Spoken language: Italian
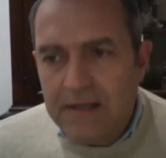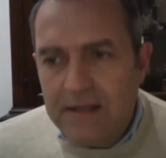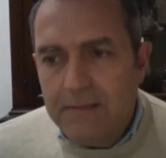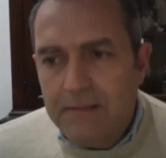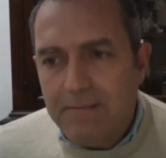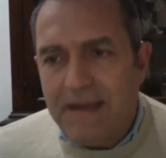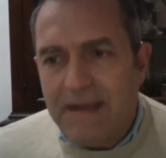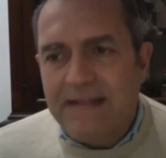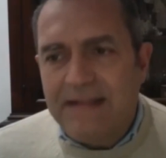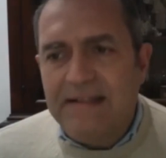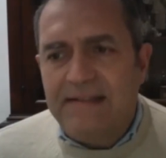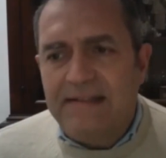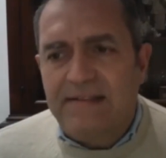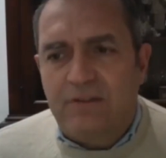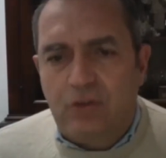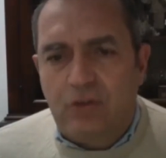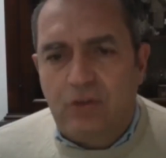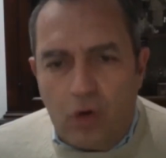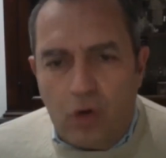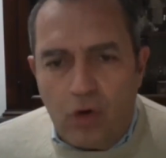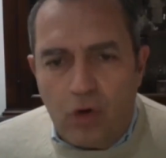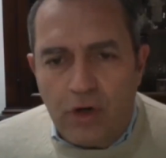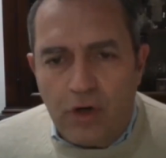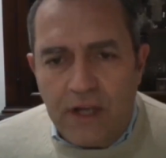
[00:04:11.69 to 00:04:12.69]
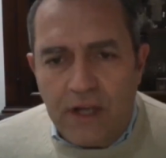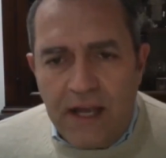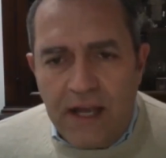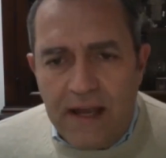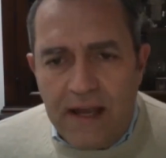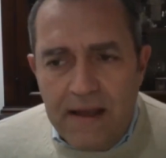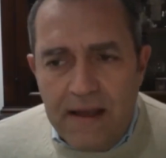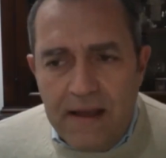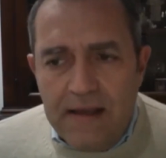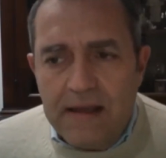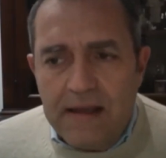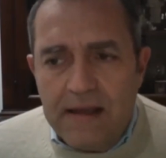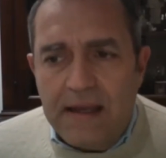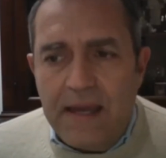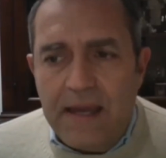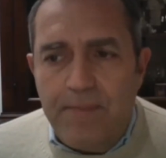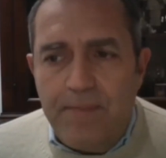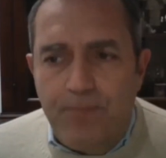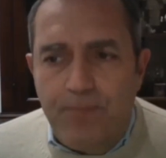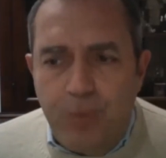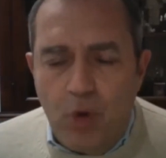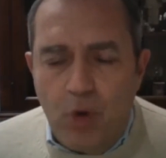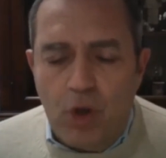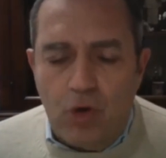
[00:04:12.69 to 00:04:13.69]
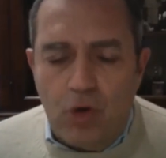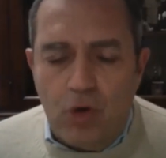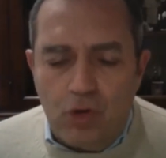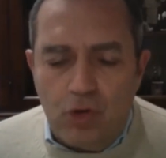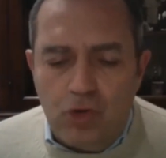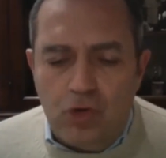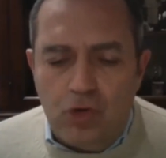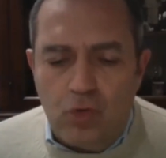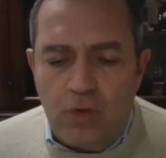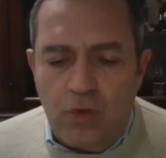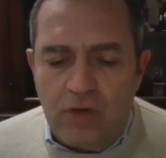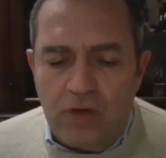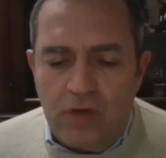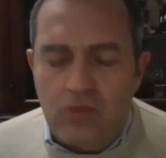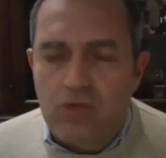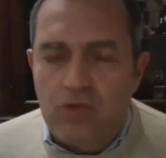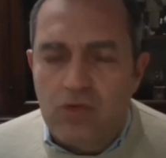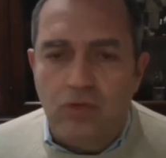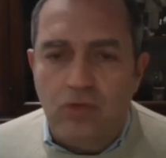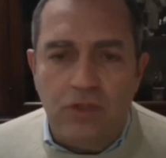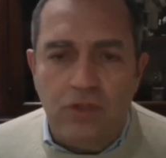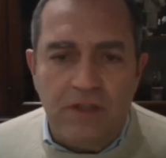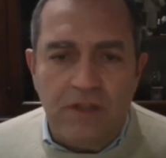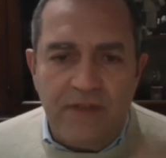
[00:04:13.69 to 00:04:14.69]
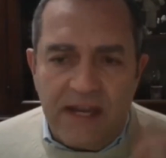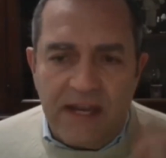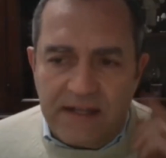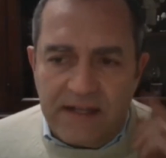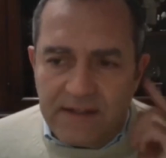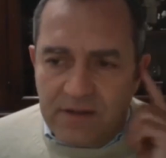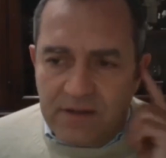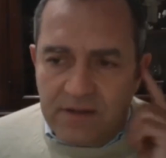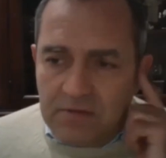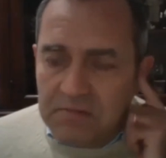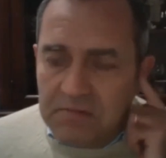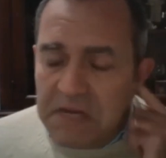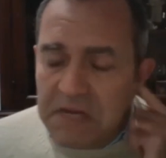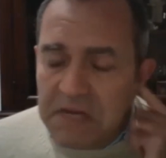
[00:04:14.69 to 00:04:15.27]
ma di storie che puoi costruire un sud diverso.